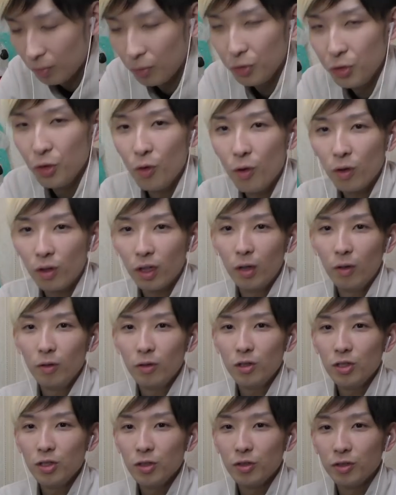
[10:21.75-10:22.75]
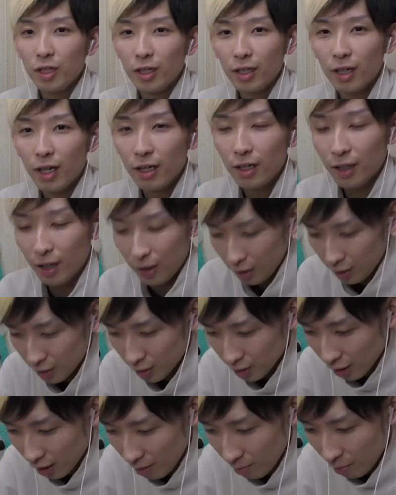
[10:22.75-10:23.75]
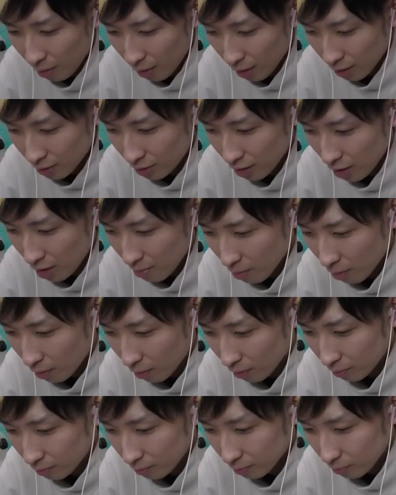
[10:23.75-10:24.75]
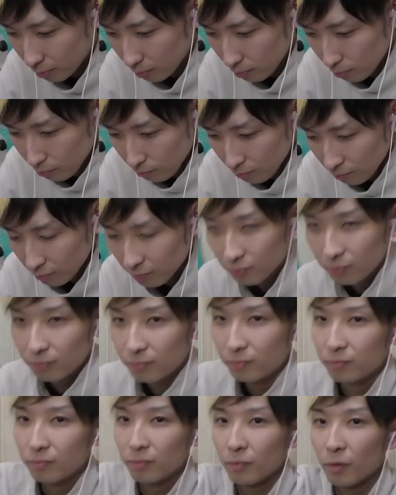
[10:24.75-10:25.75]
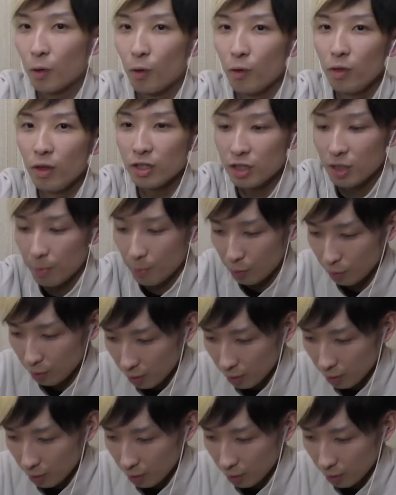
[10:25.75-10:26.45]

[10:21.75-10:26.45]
う妖怪ウォッチの世界観じゃないもんな、すでにもう。こんなんしても